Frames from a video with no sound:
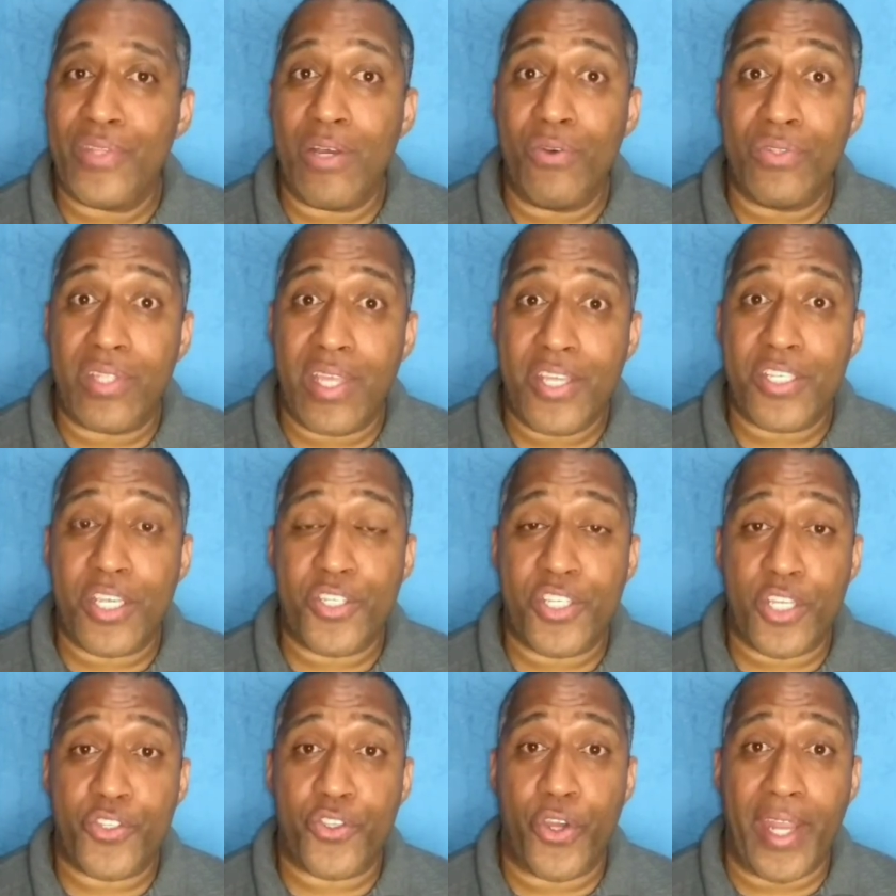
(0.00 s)
não deixa de
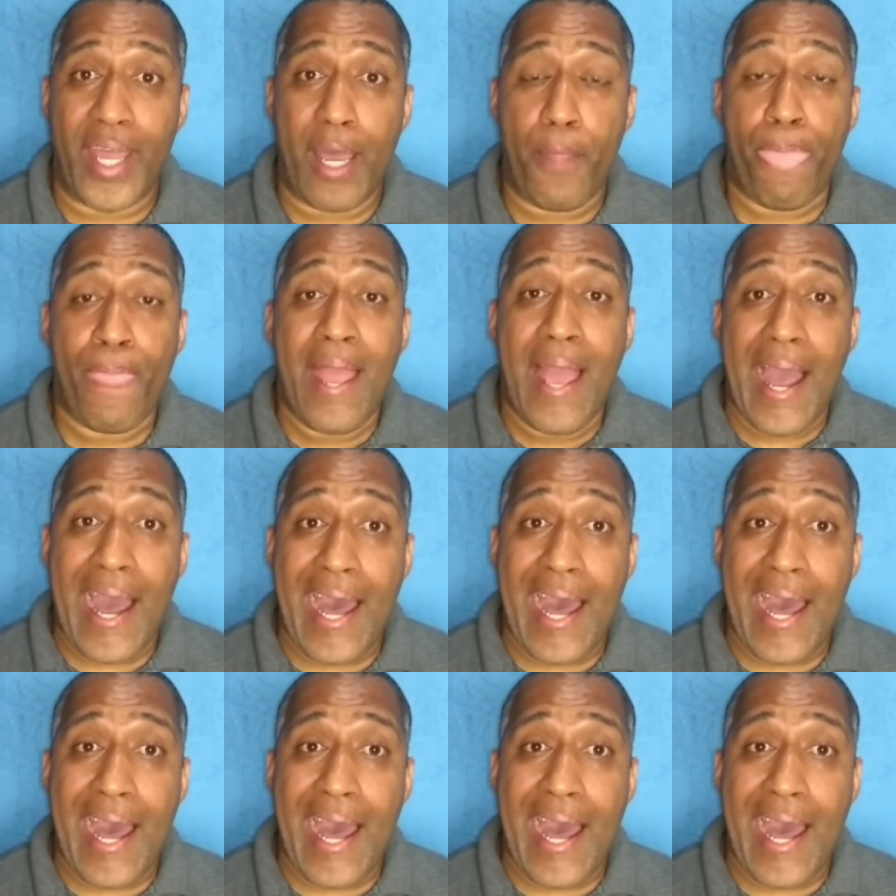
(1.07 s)
acionar